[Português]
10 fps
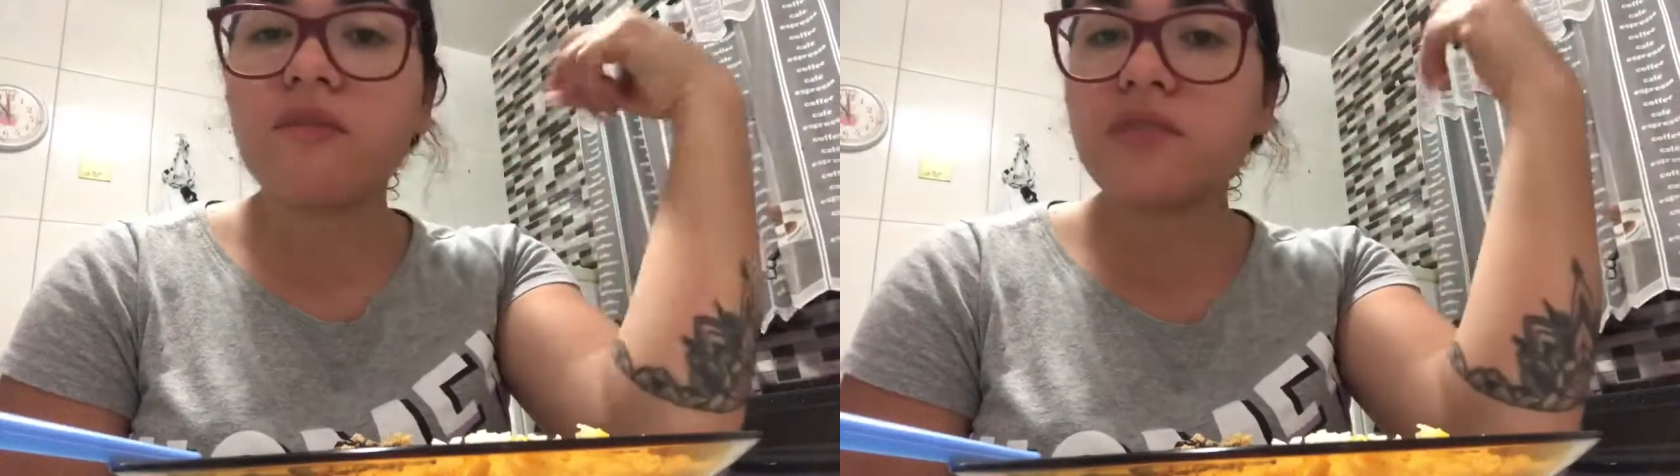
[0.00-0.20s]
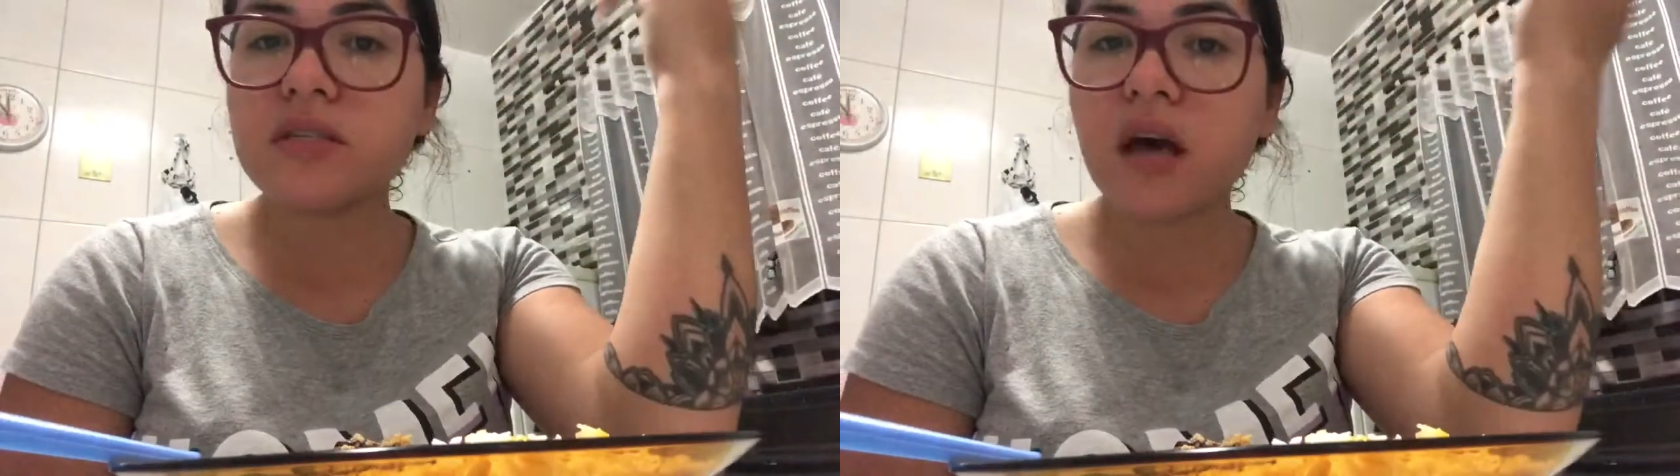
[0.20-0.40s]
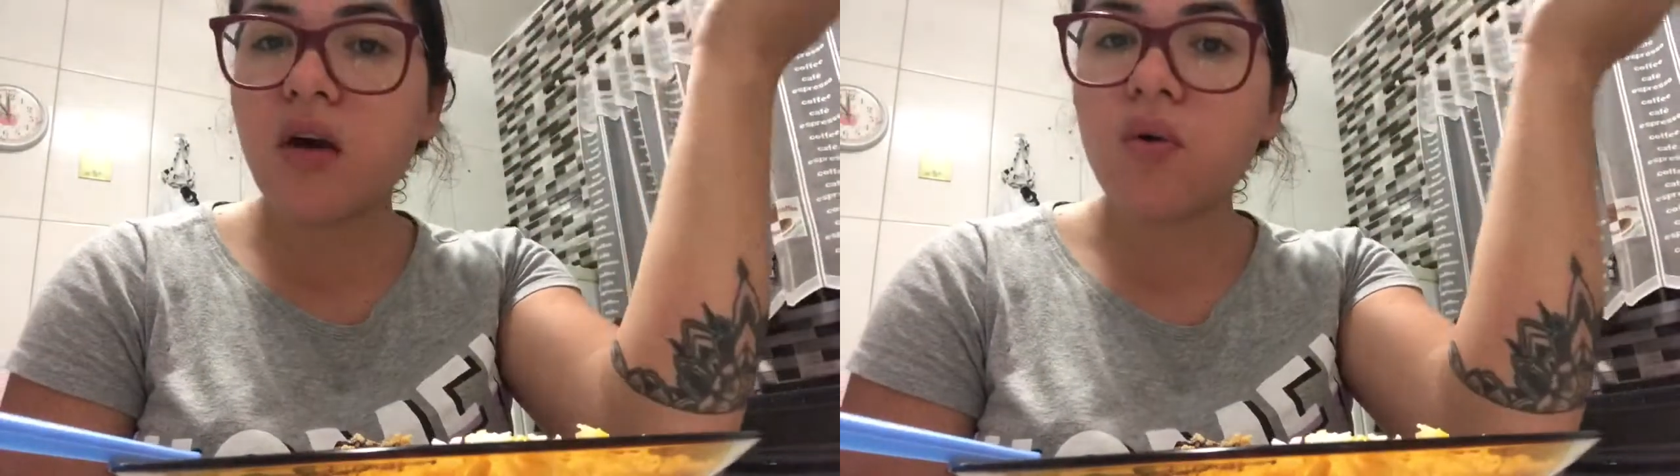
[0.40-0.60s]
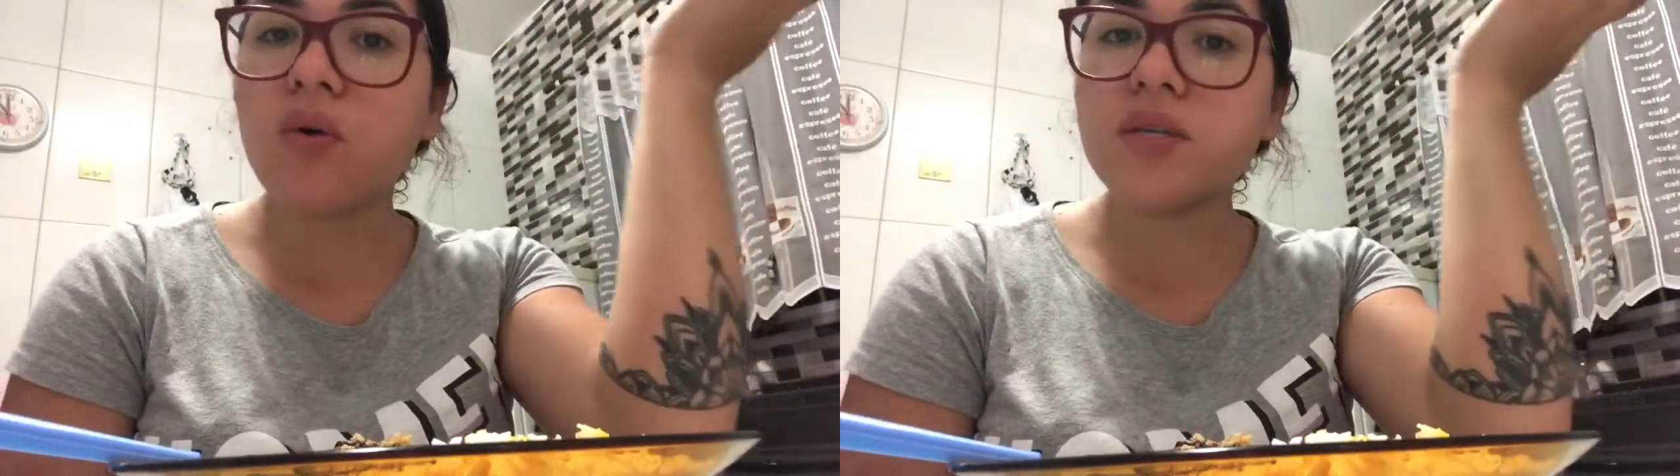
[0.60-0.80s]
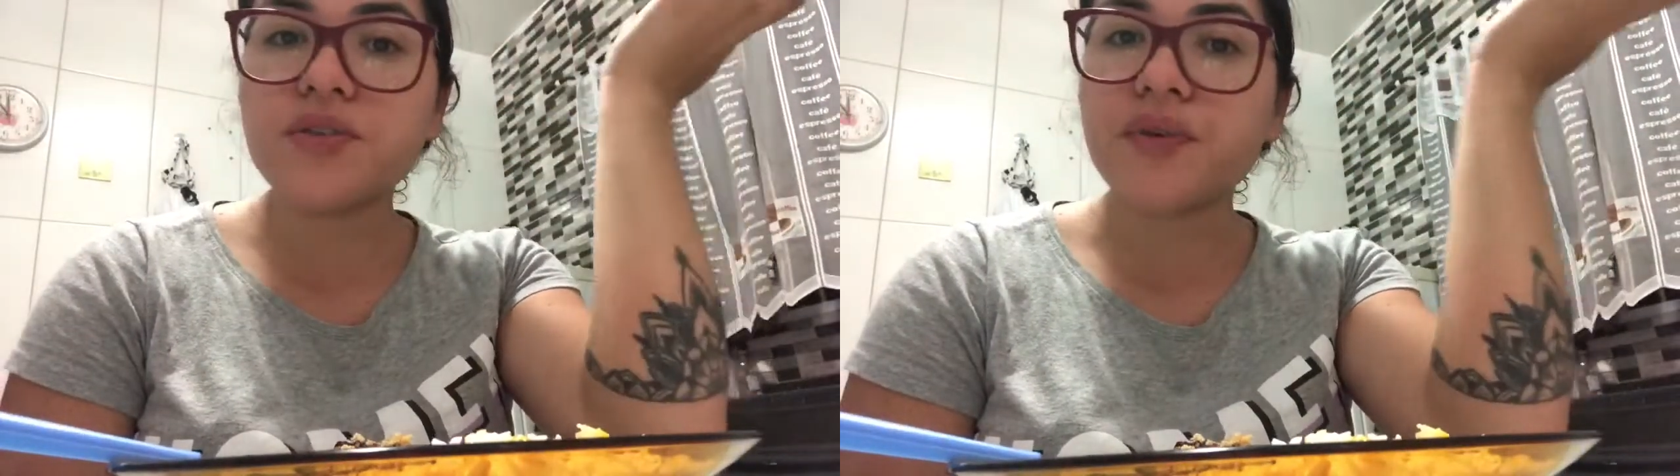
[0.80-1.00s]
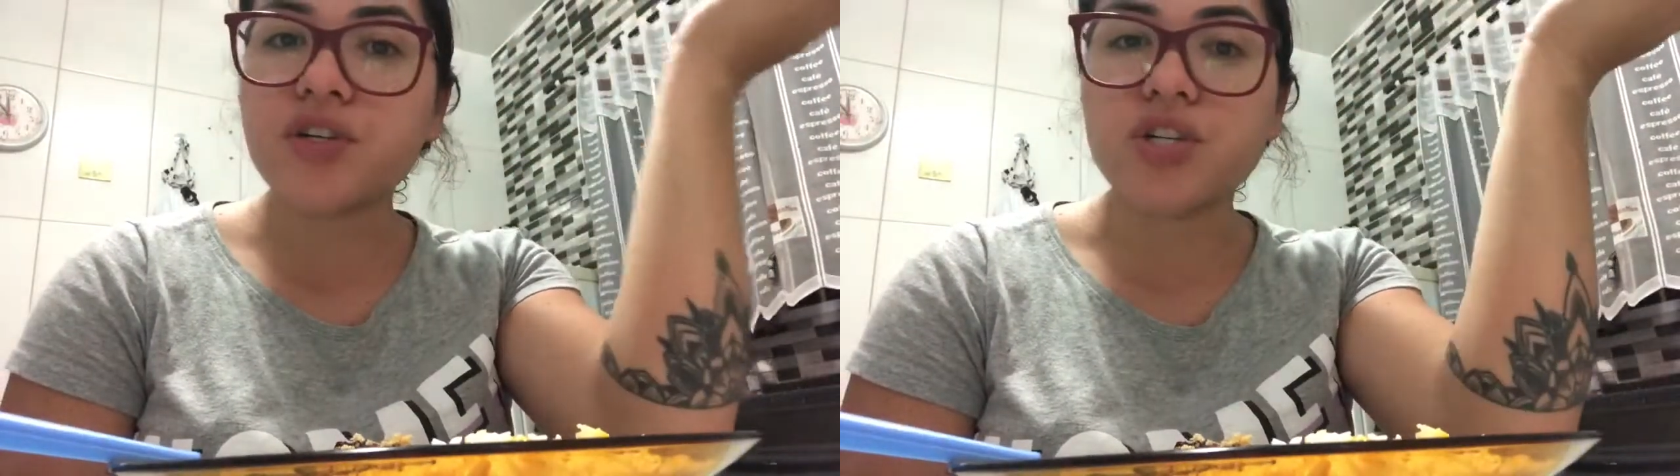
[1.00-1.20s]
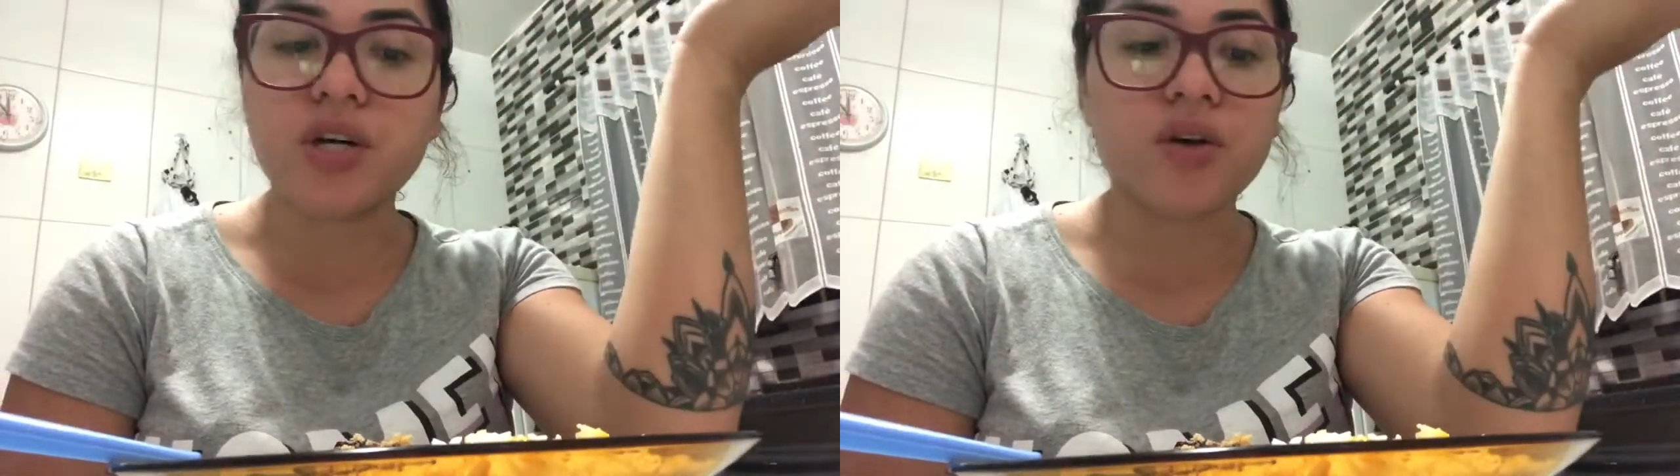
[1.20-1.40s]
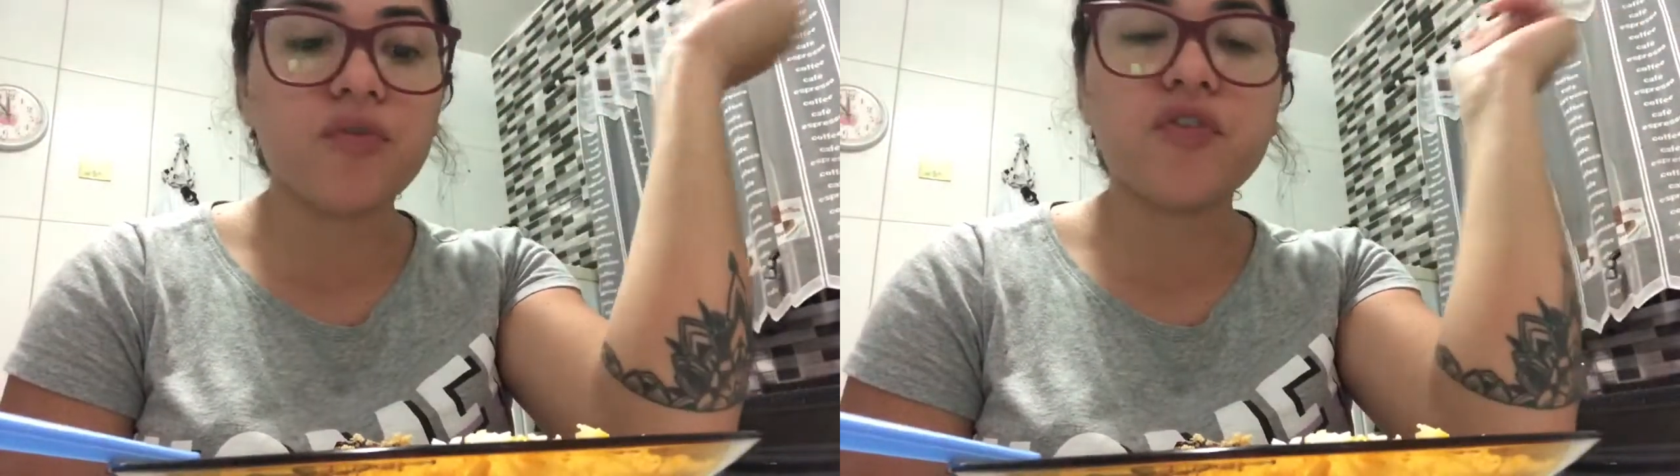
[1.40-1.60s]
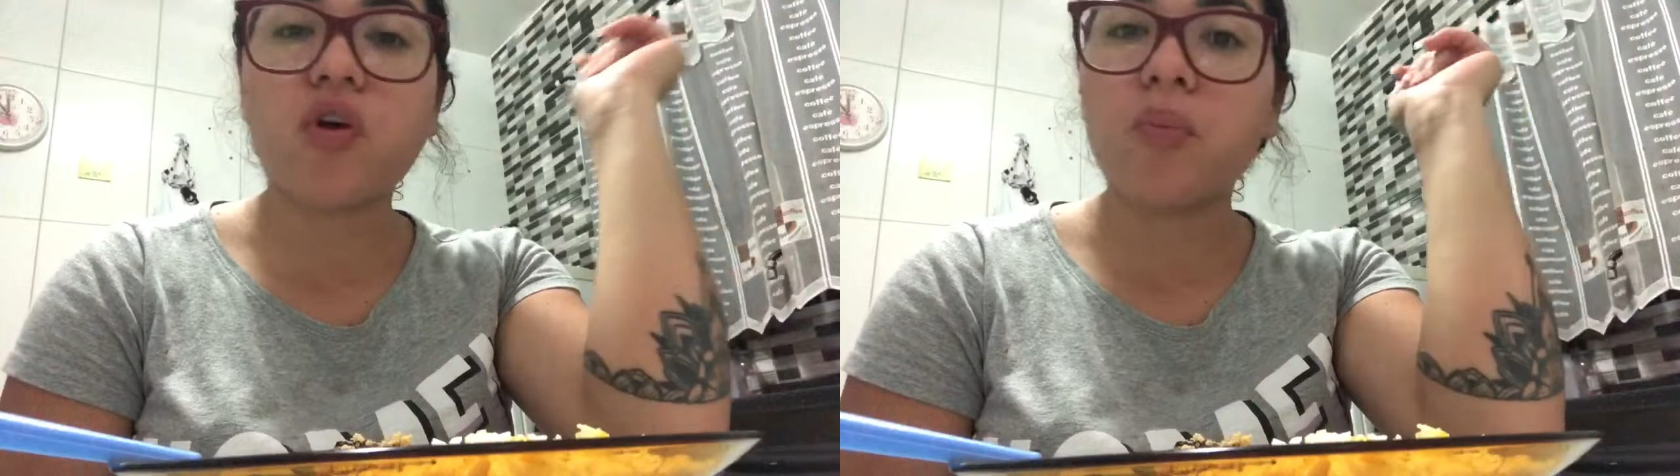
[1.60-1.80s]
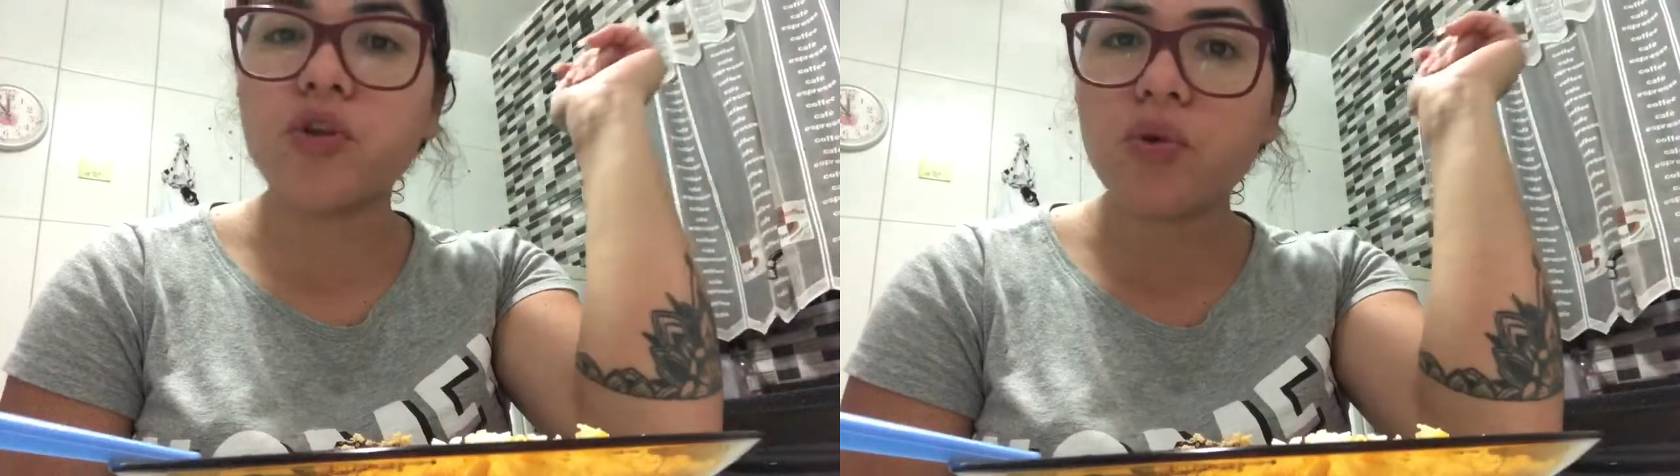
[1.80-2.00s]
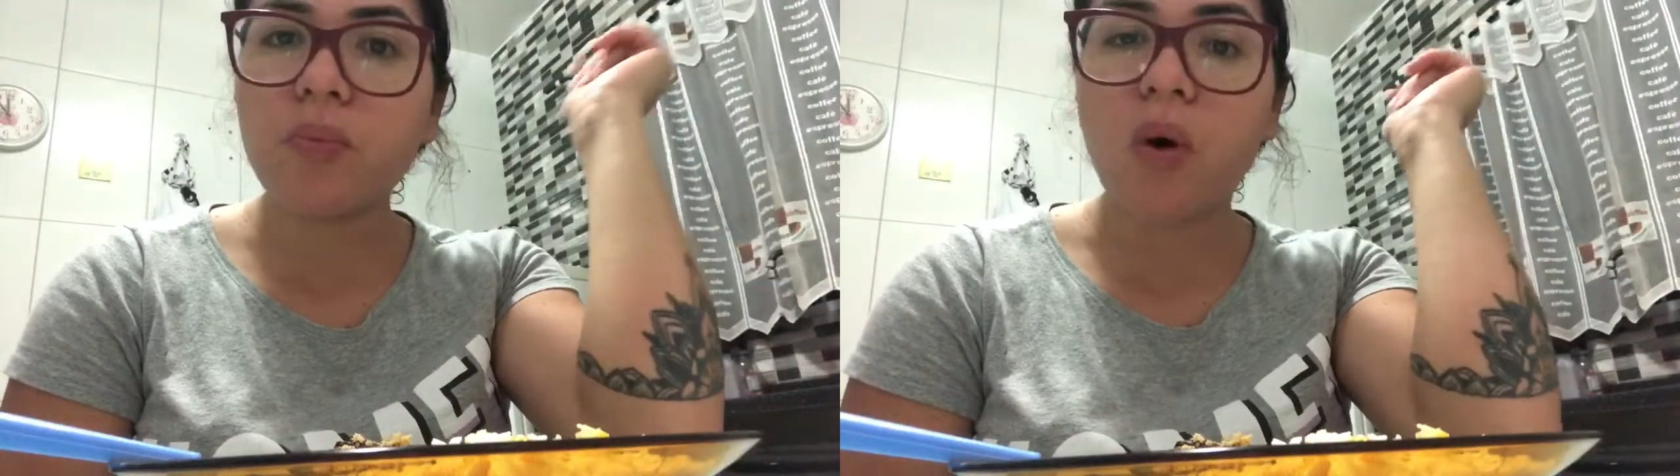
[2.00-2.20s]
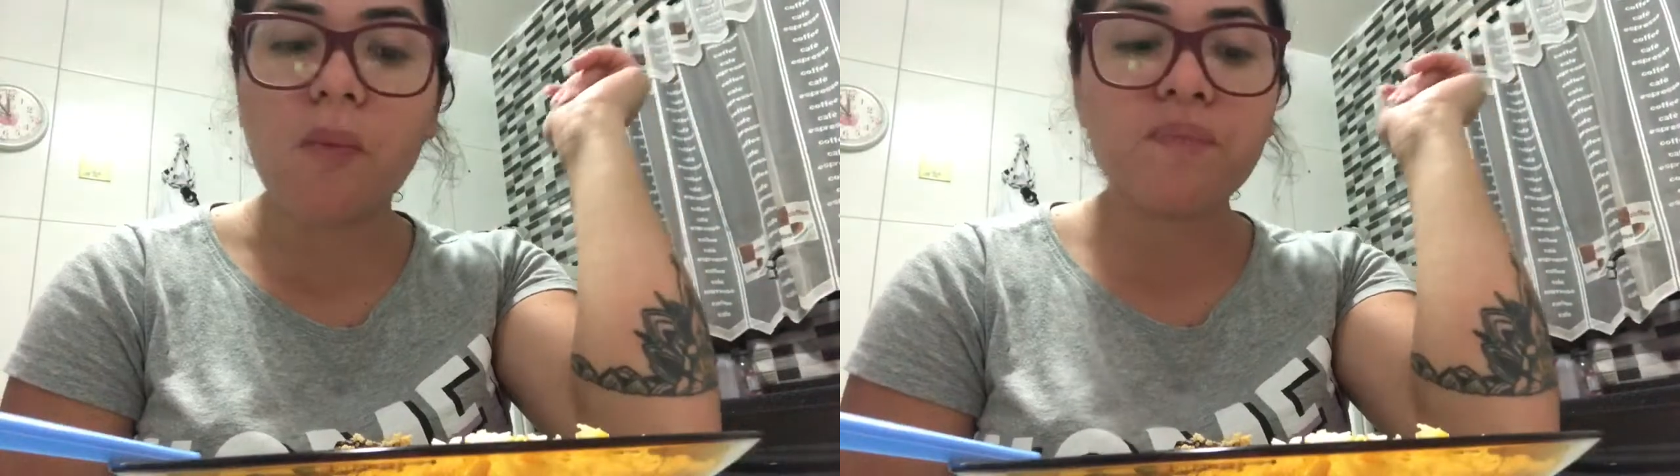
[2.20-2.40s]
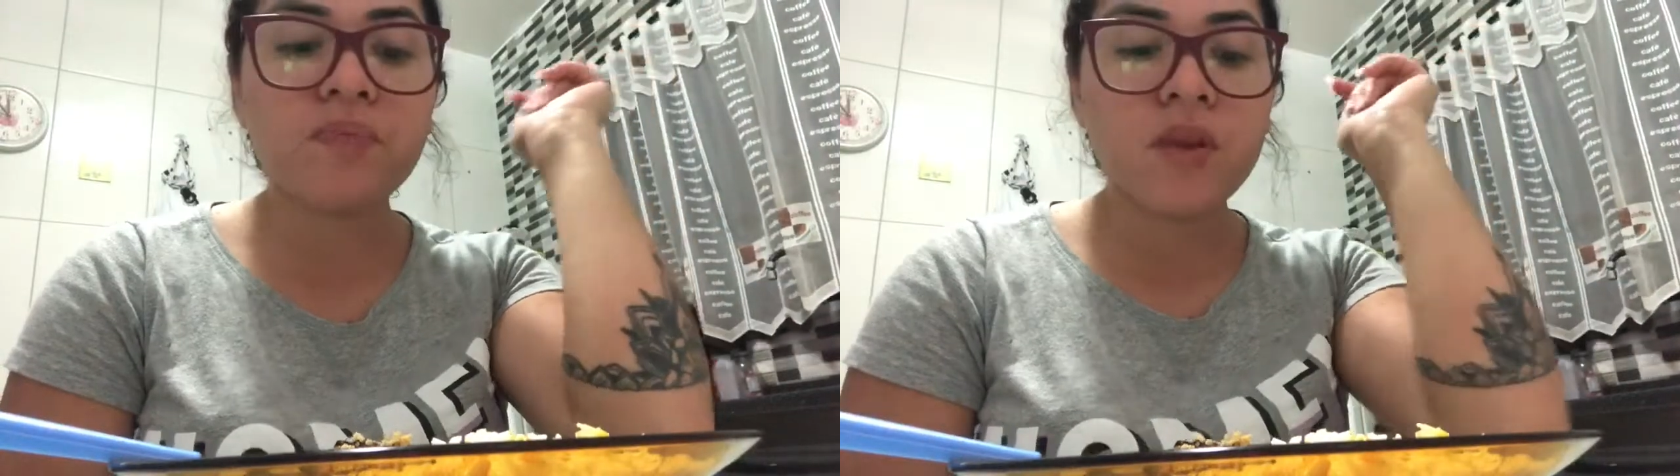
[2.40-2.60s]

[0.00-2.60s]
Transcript: fiz arroz, feijão, ficou muito bom.